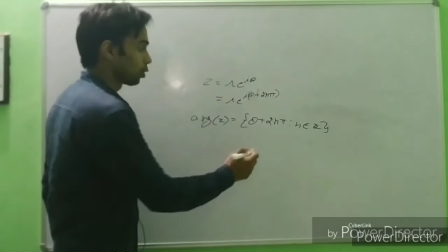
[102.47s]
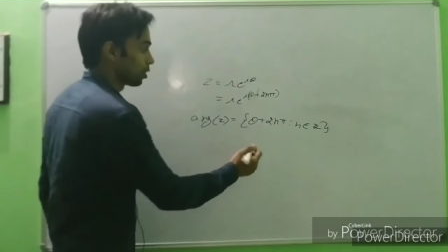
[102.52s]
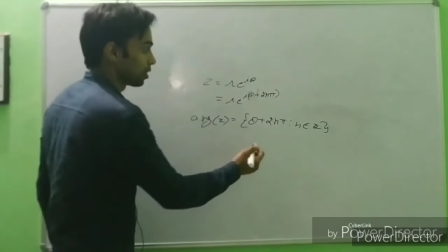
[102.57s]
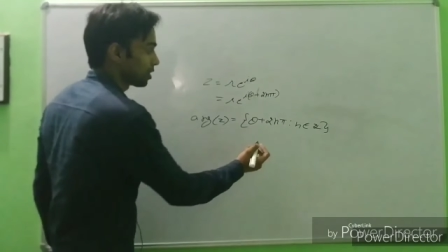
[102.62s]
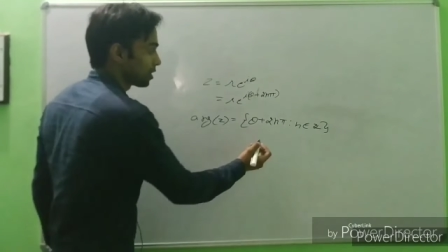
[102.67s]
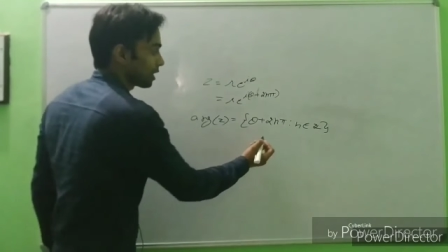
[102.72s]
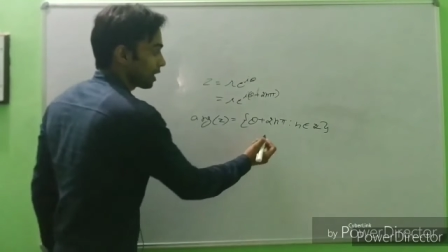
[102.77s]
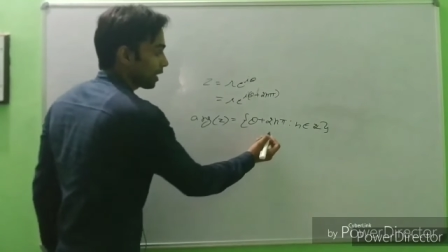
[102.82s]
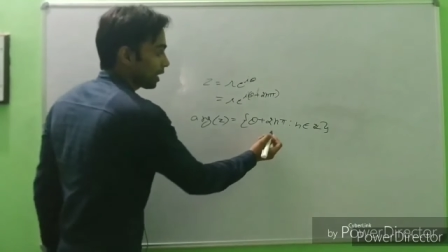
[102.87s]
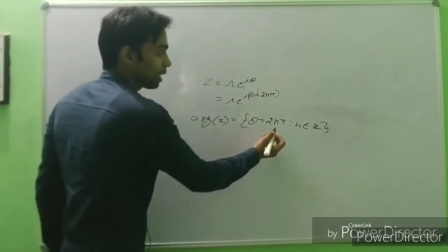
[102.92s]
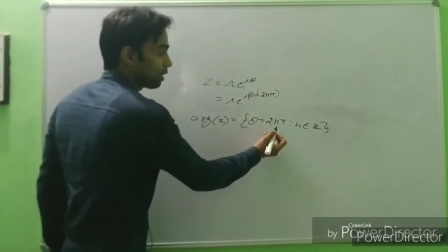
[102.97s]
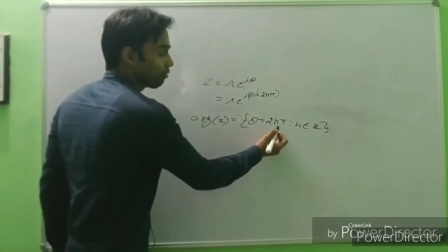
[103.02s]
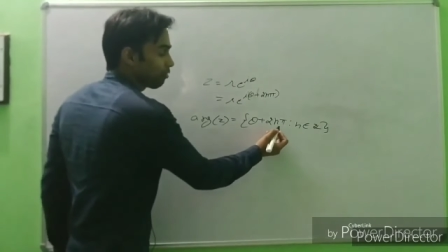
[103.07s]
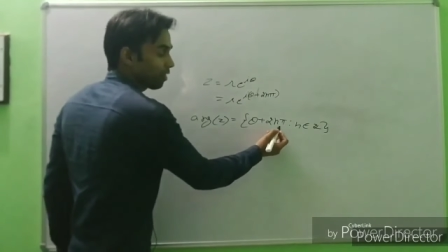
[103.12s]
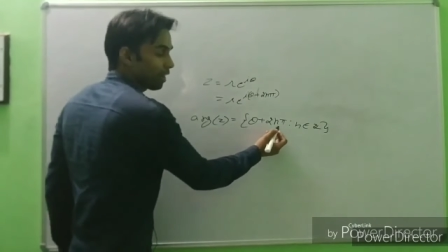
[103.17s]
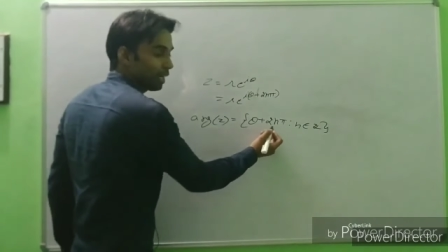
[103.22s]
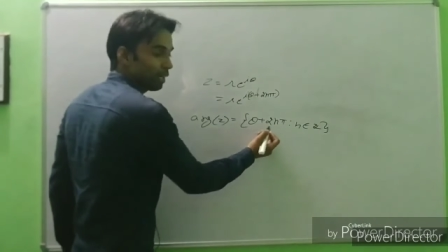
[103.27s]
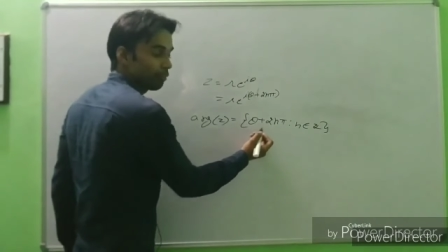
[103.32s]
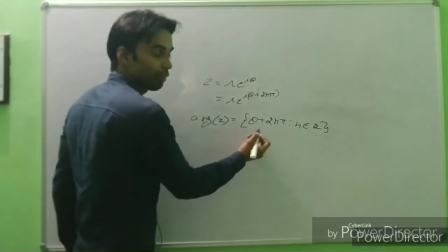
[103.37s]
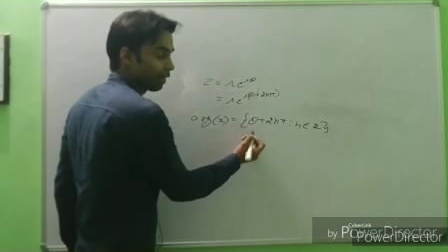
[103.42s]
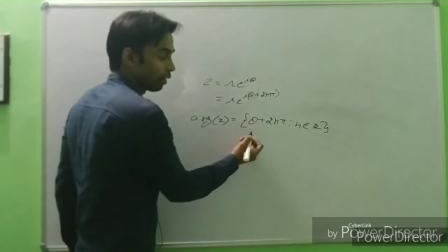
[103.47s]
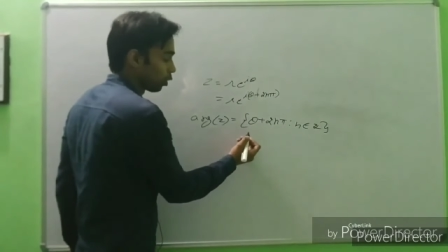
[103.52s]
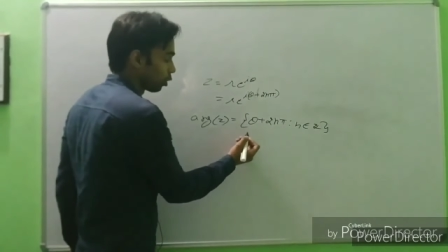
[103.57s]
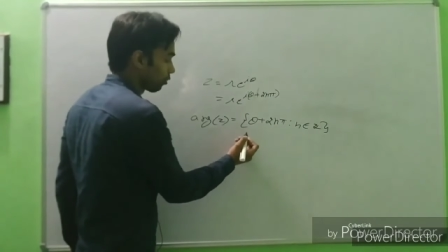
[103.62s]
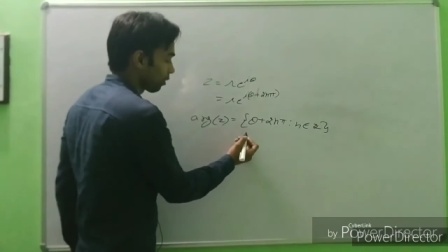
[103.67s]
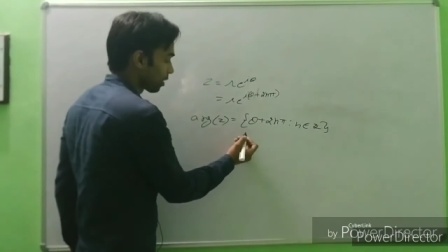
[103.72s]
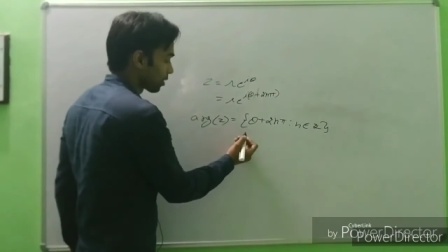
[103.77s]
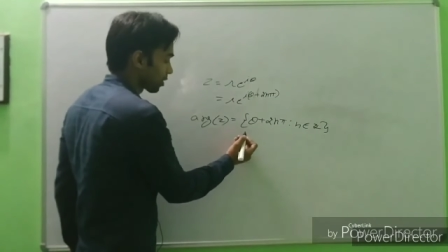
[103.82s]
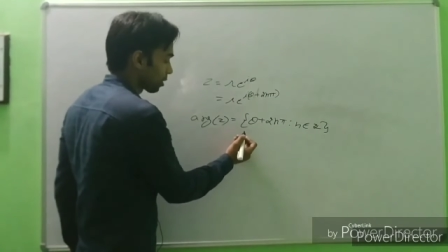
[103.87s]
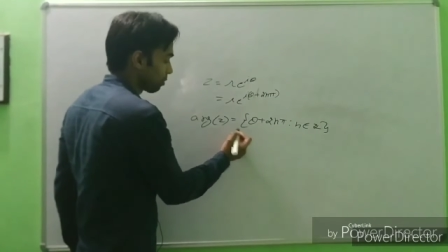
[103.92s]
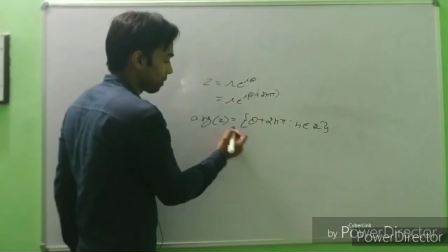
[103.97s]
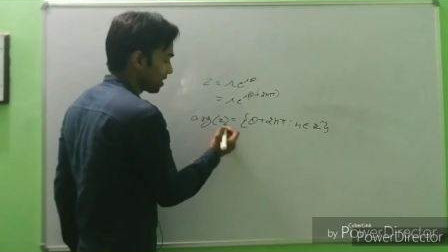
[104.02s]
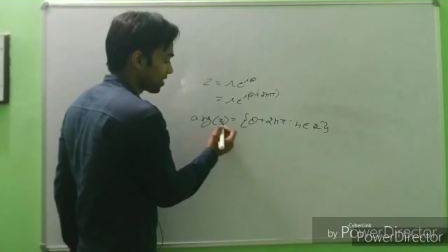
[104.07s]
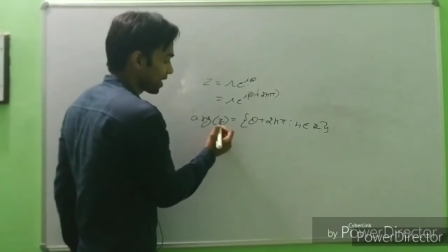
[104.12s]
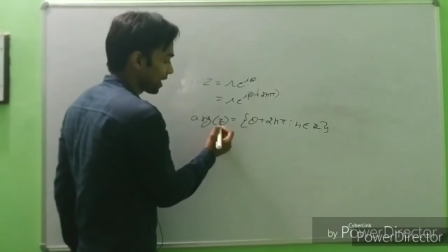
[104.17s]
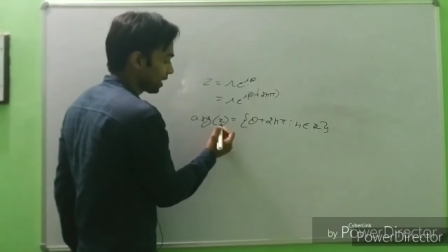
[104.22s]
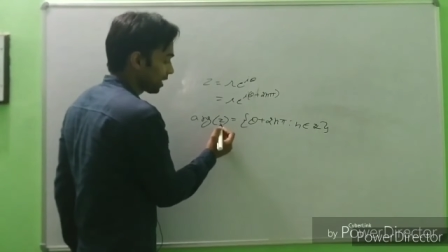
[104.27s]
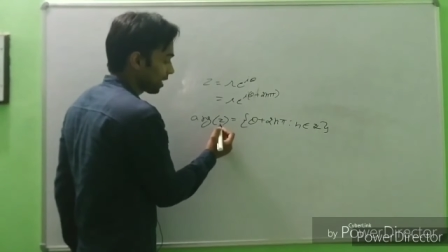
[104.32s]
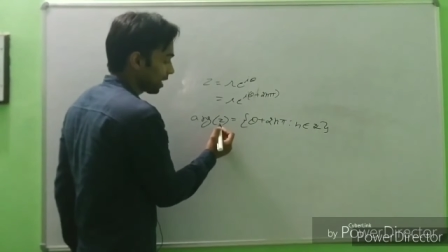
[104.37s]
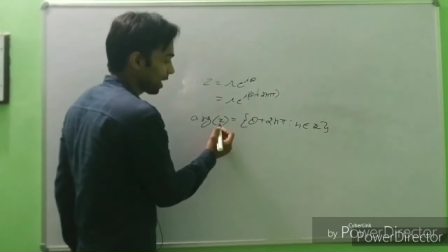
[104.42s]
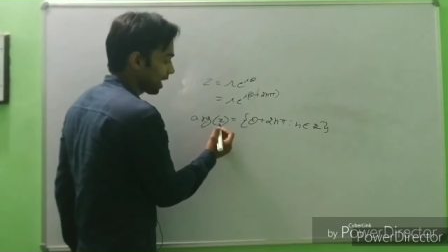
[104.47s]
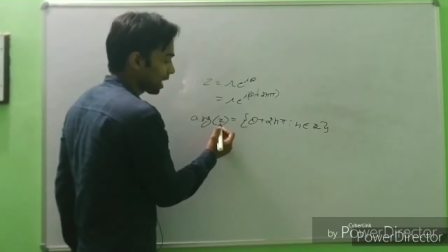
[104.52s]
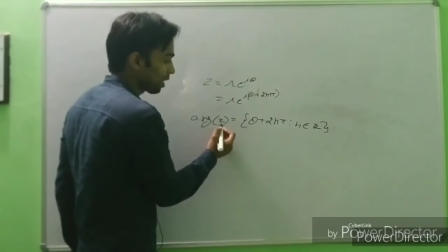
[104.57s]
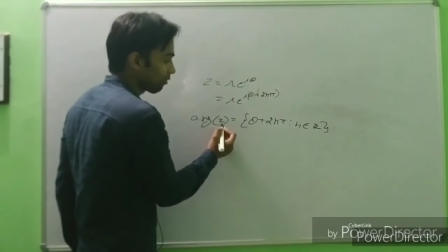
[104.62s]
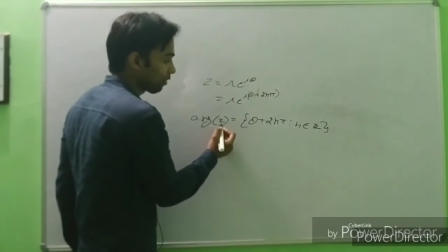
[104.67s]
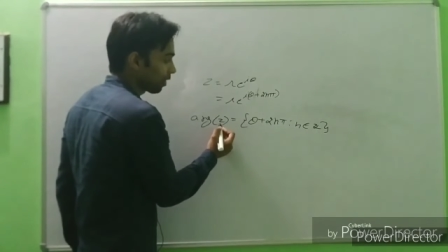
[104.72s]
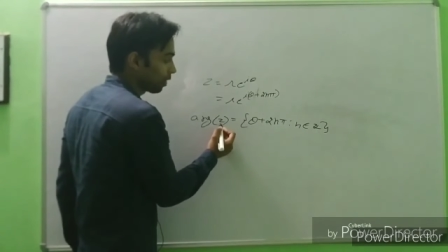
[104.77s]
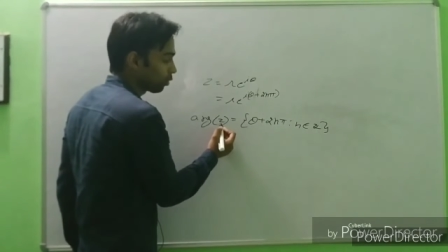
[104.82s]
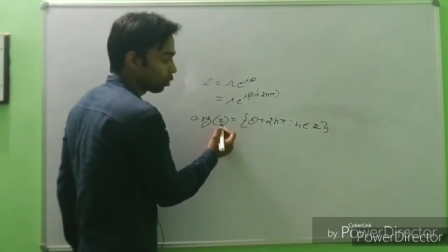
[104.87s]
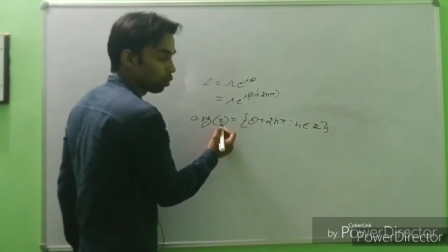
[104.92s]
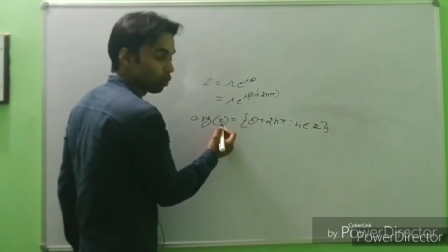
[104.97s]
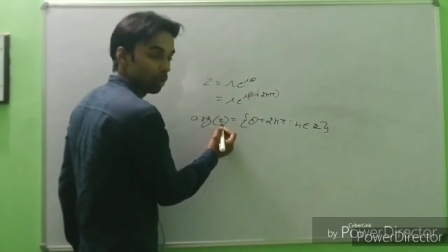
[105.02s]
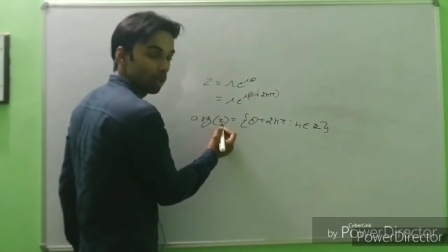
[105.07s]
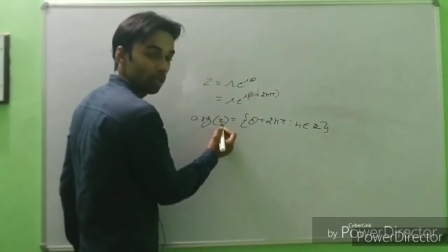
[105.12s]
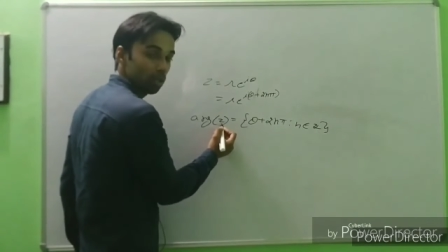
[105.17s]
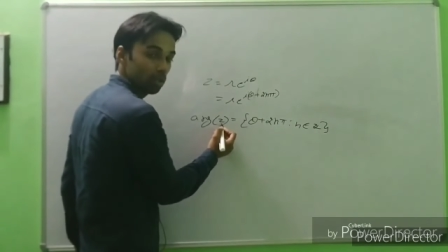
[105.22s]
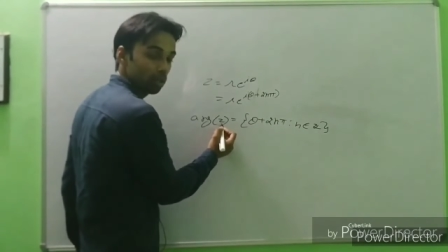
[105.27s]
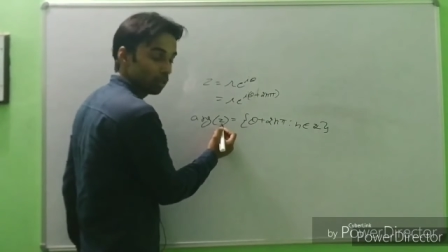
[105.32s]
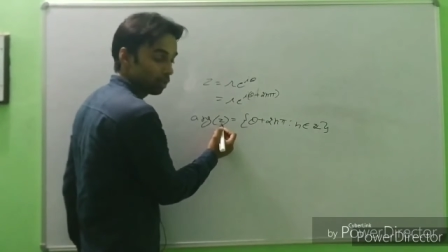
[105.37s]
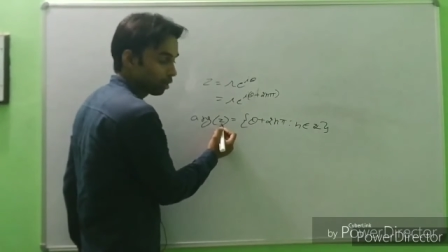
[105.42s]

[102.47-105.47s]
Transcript: सो दिस इज ए इनफाइनाइट वैल्यूड फंक्शन मैं जेड की एक वैल्यू दूंगा